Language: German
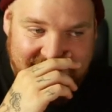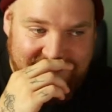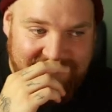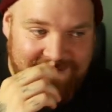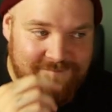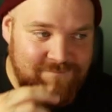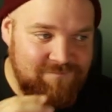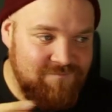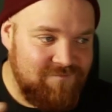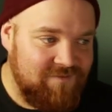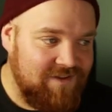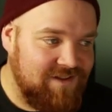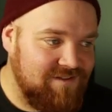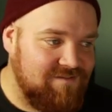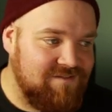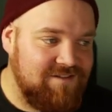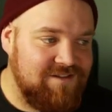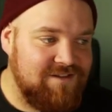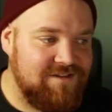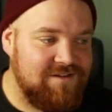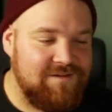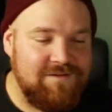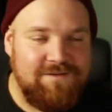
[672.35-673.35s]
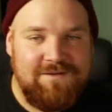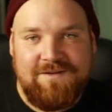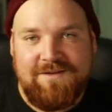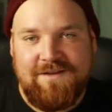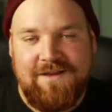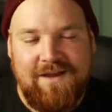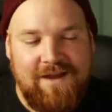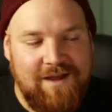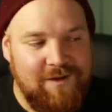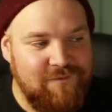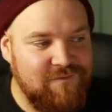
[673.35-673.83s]
ähm, wer es nicht
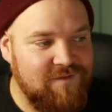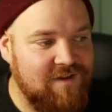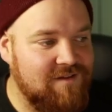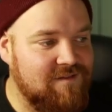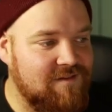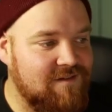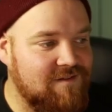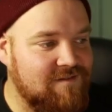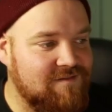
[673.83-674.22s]
gerafft hat,